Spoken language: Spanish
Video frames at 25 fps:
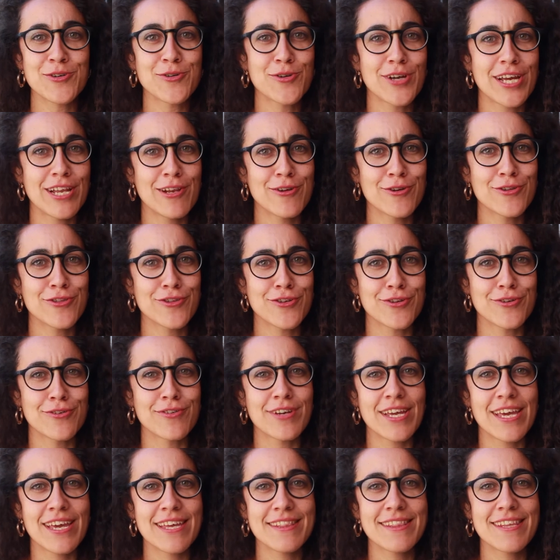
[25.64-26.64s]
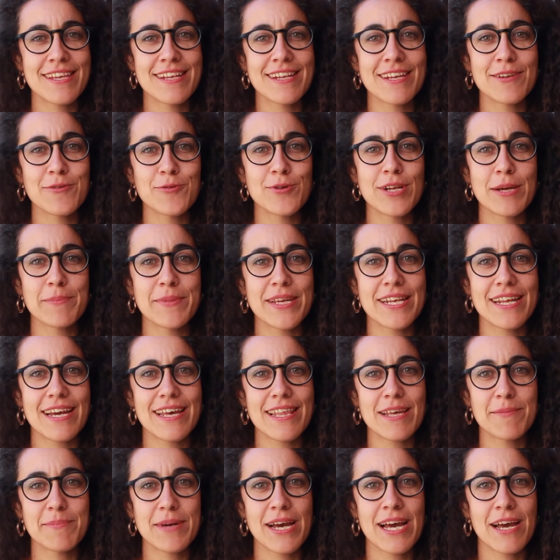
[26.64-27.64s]
con el otro, es tener una
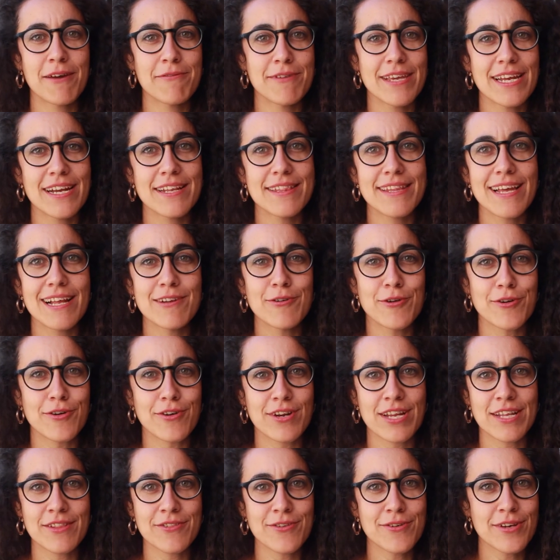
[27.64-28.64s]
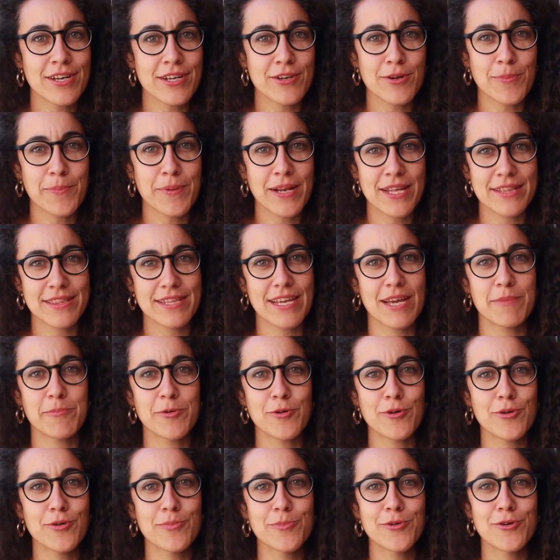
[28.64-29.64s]
mirada más abierta a los retos que nos planteamos
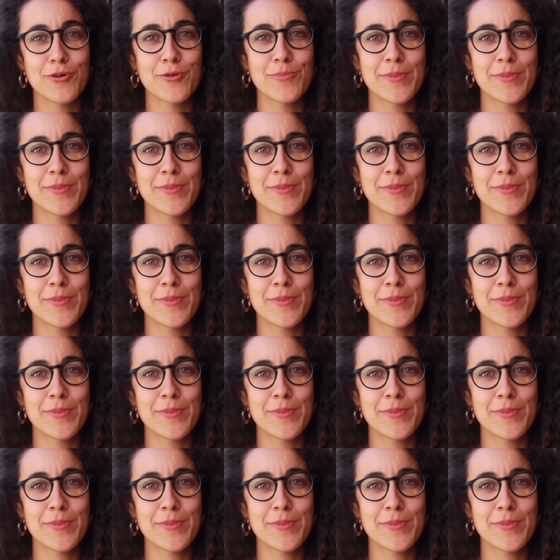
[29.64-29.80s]
como